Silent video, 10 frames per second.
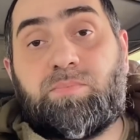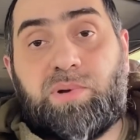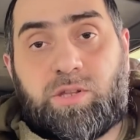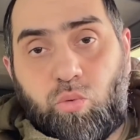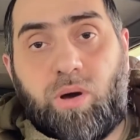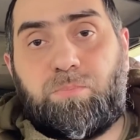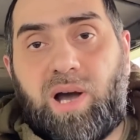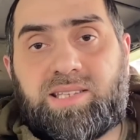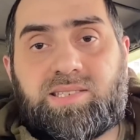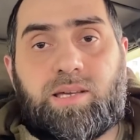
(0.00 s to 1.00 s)
под
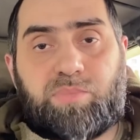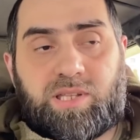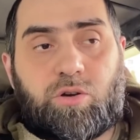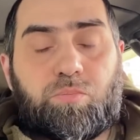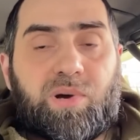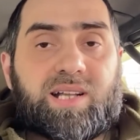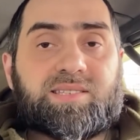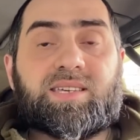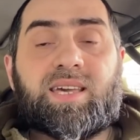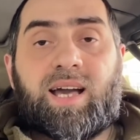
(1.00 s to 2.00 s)
оккупацией, под оккупацией,